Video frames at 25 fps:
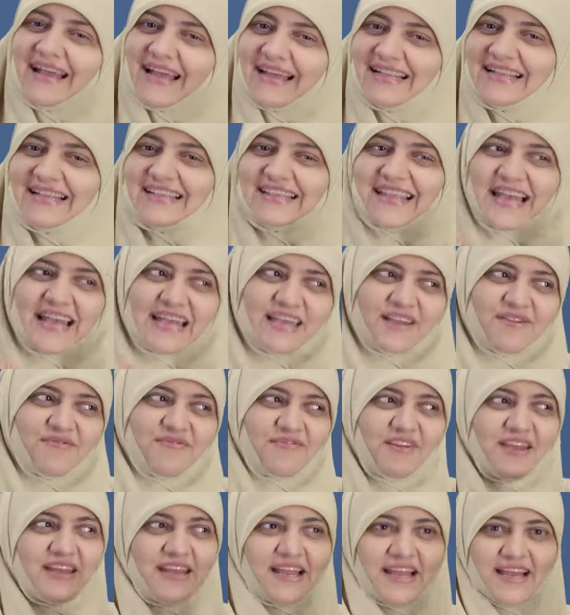انت
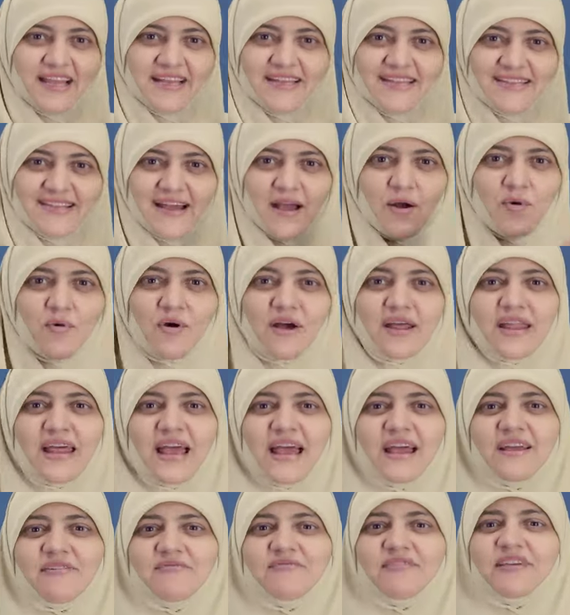اكفيني عيلتك
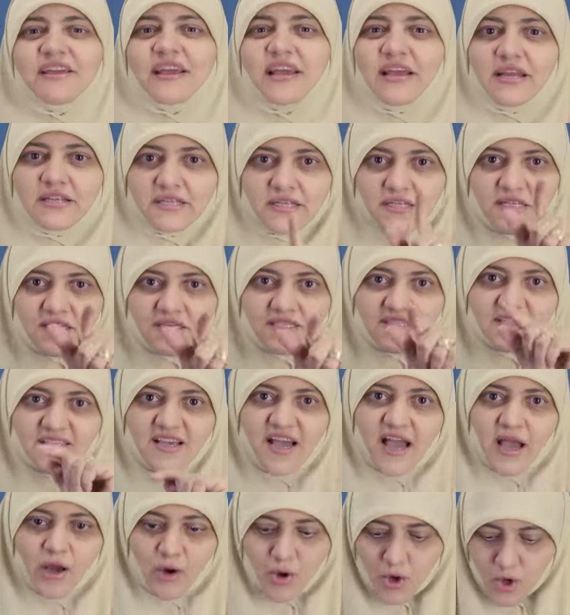وانا اكفيك عيلتي ده
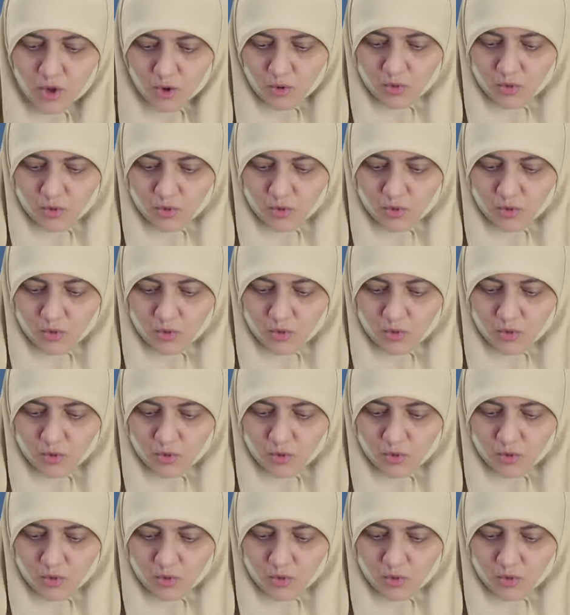الصح